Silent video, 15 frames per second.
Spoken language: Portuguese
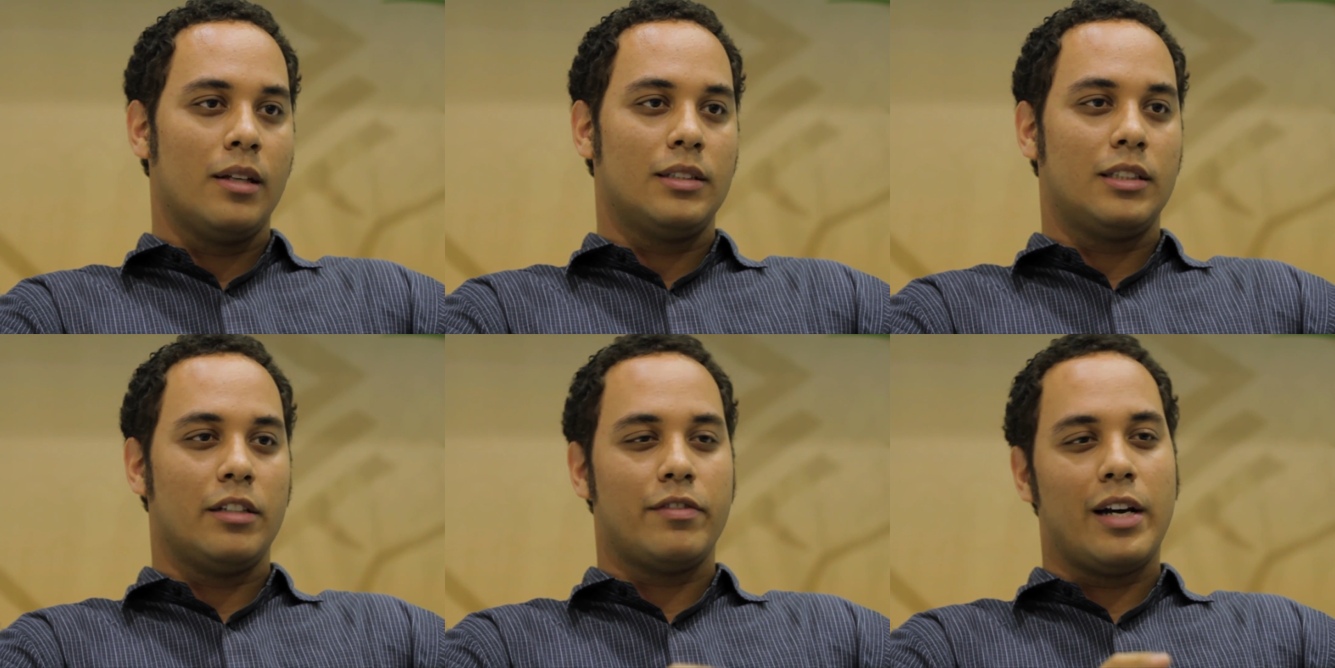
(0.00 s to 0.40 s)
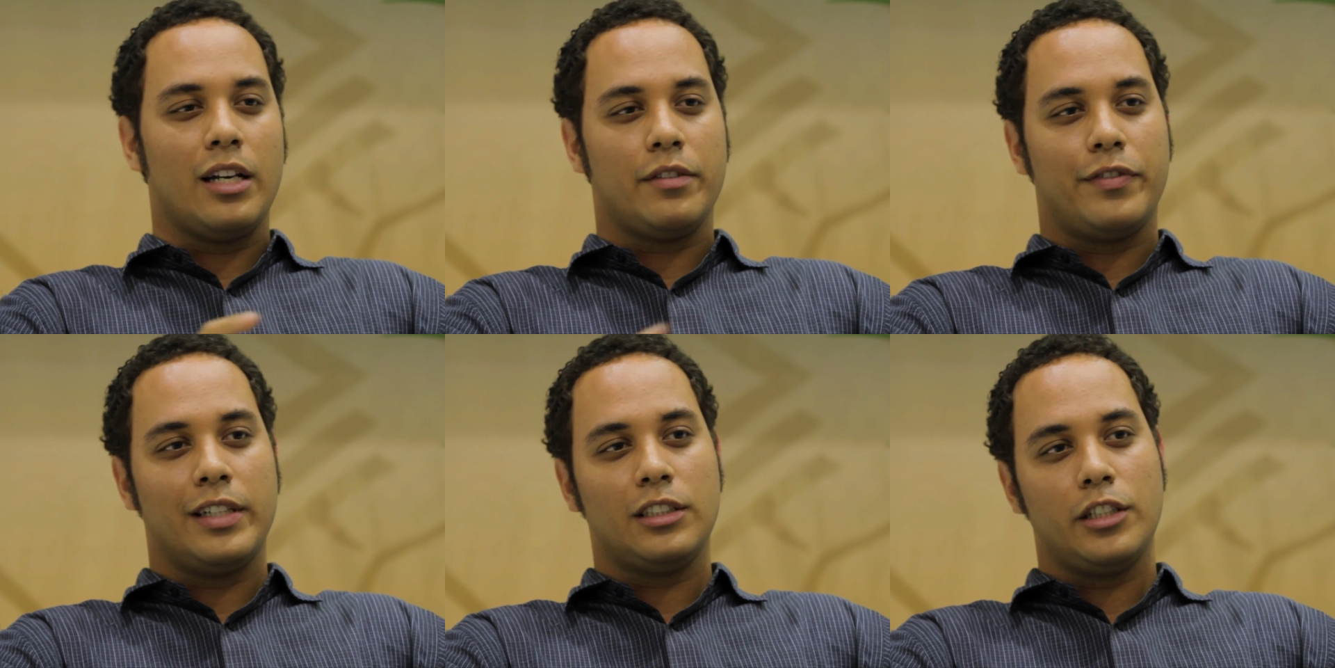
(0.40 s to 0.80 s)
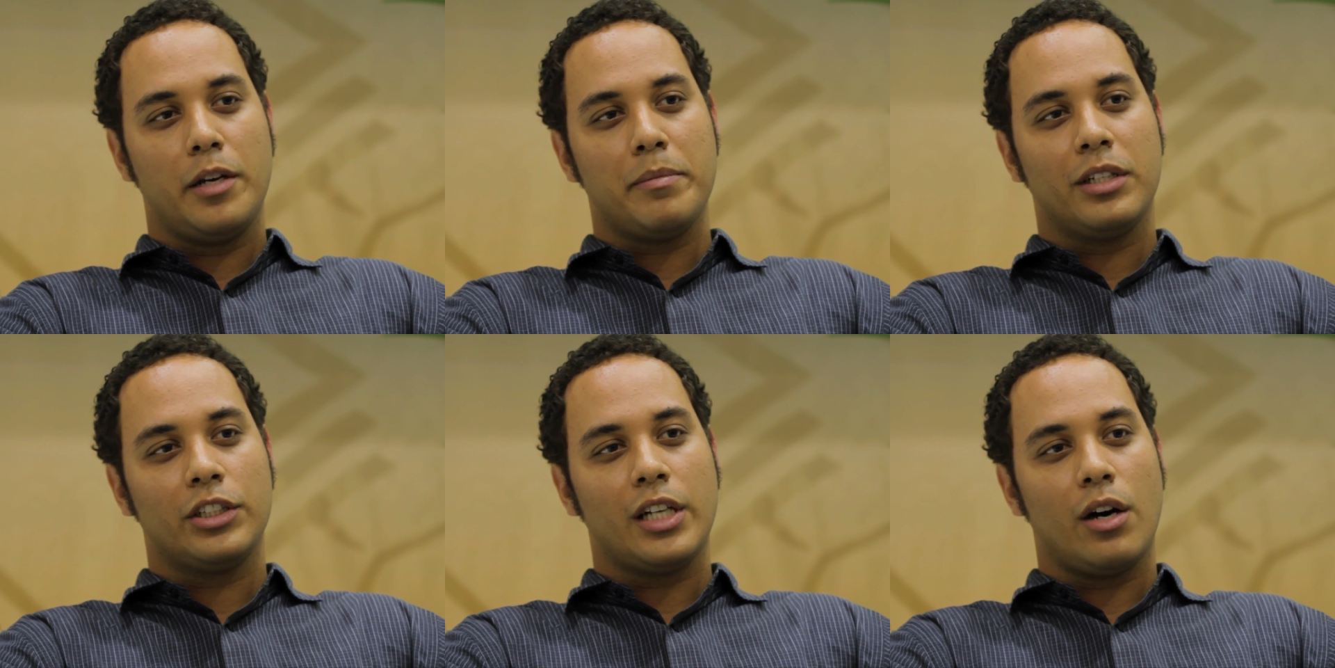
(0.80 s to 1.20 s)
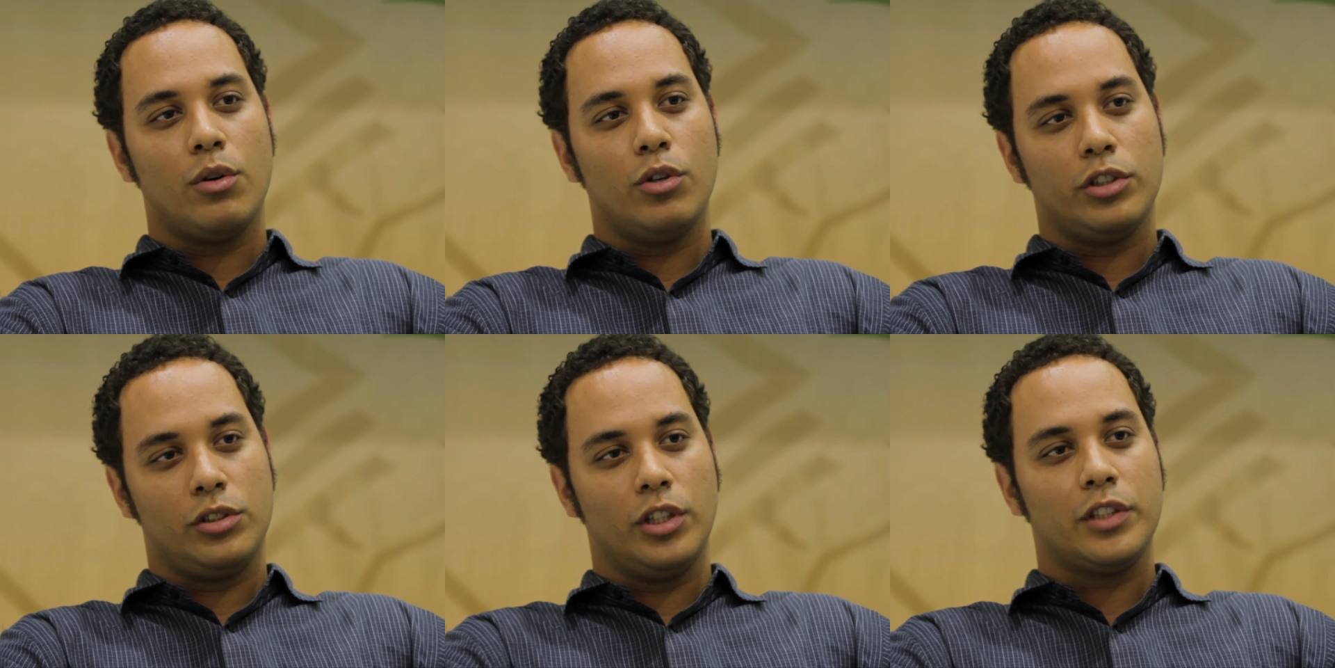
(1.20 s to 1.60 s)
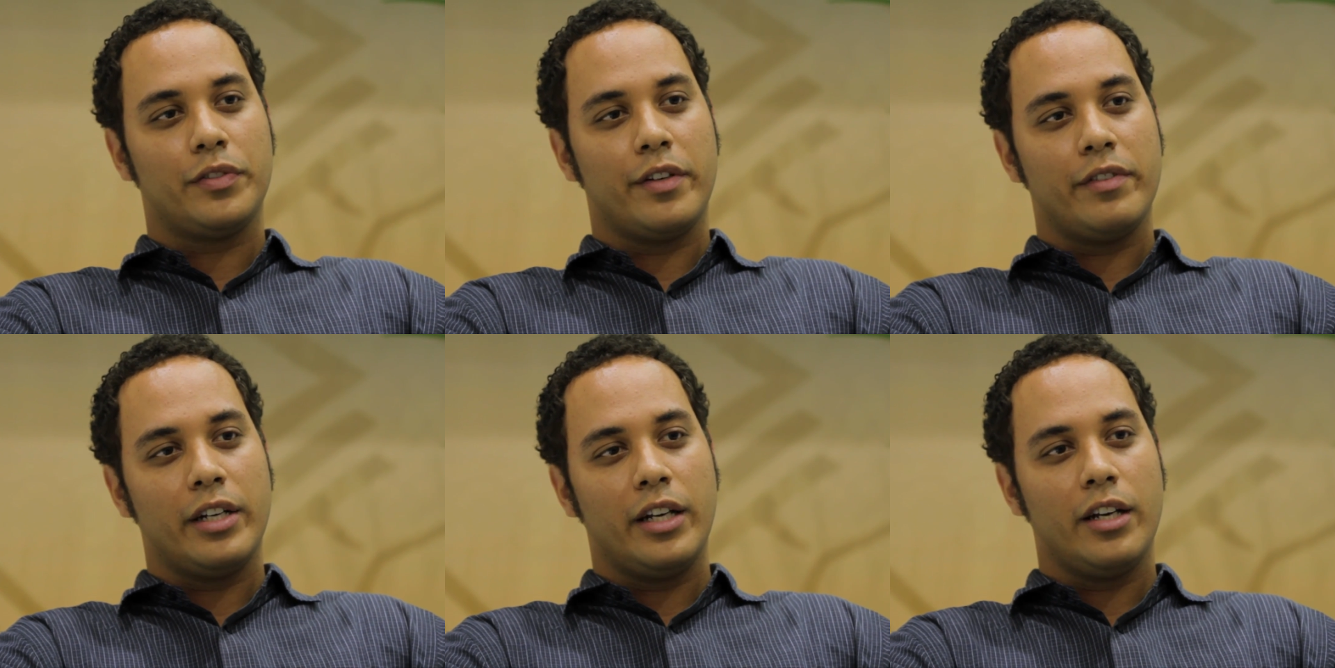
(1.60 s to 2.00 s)
Você vai na festa de Iemanjá hoje, 2 de
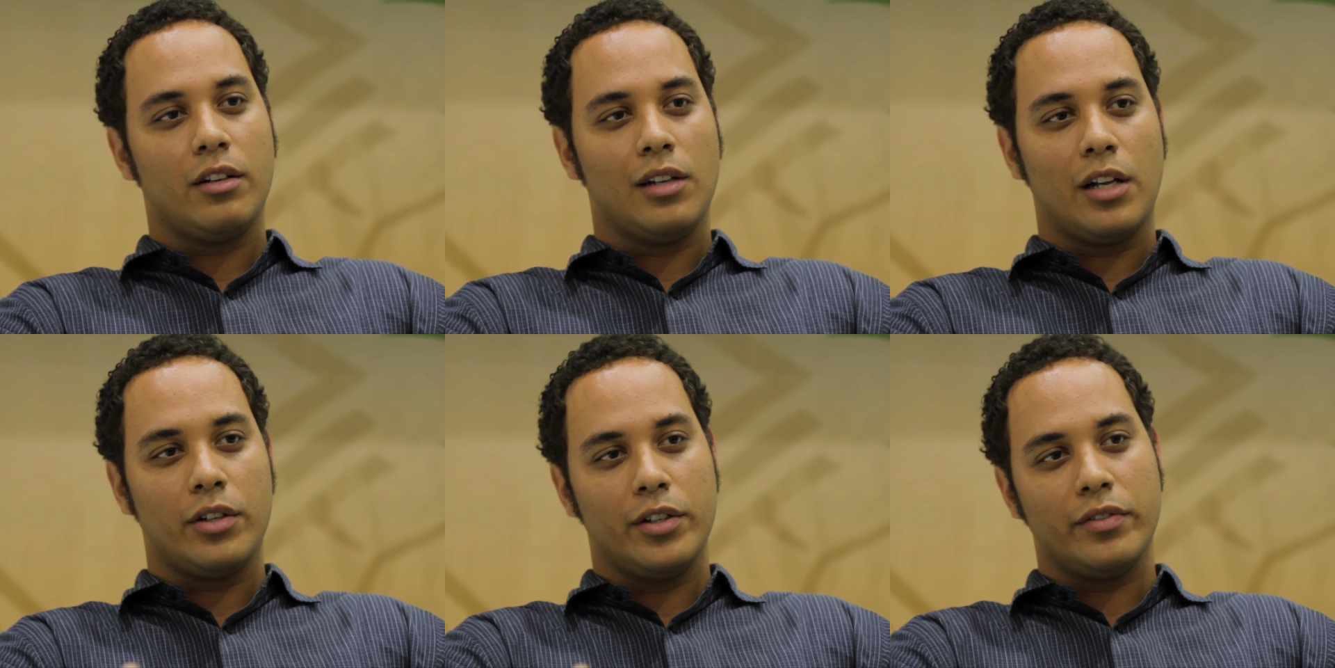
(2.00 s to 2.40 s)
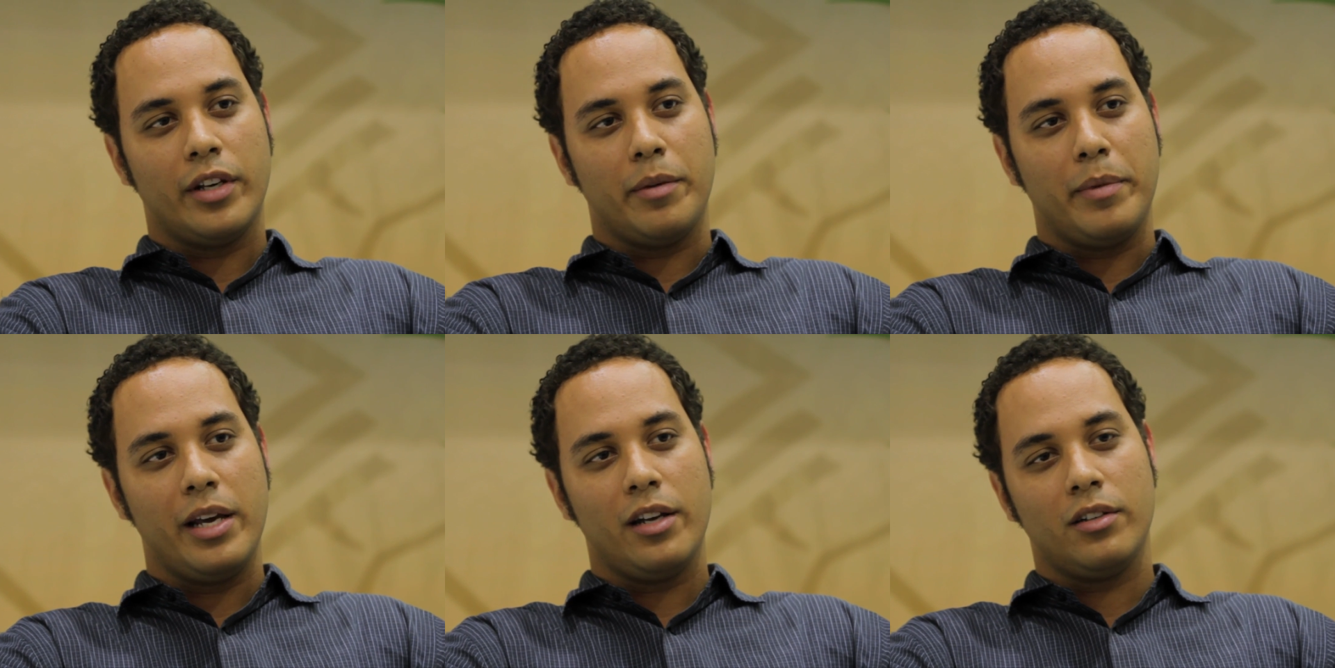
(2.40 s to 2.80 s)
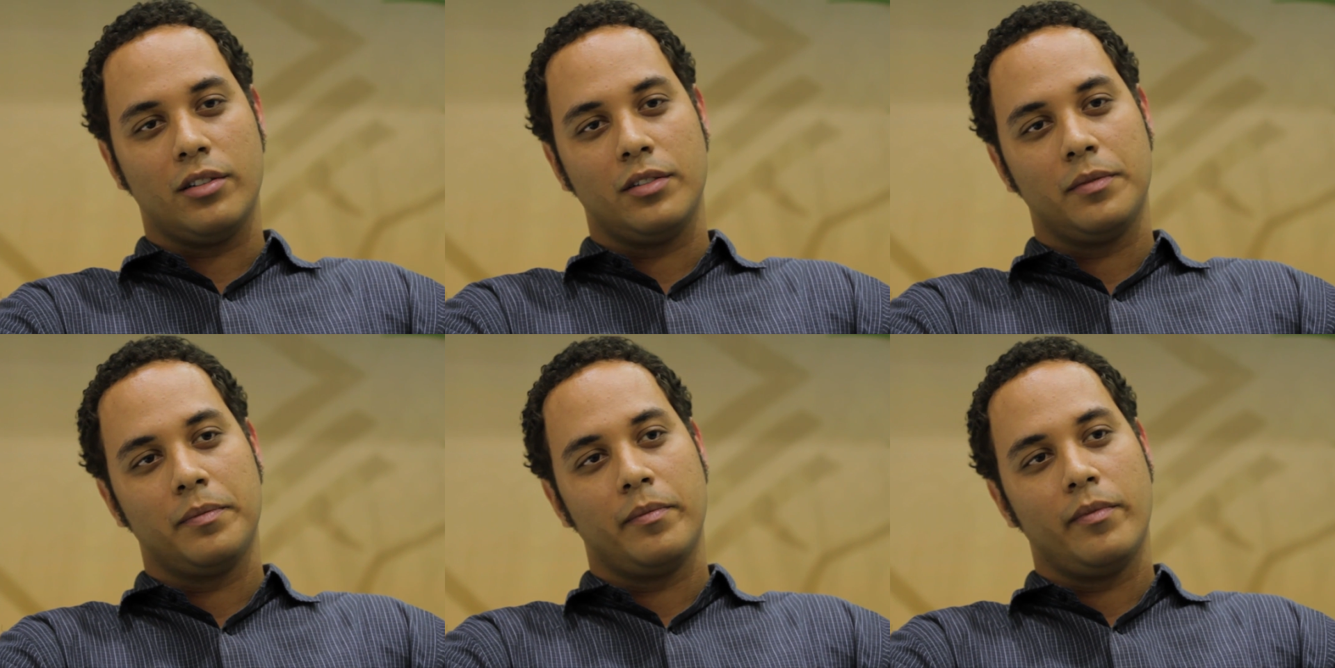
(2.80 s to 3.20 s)
fevereiro, lá no Rio Vermelho,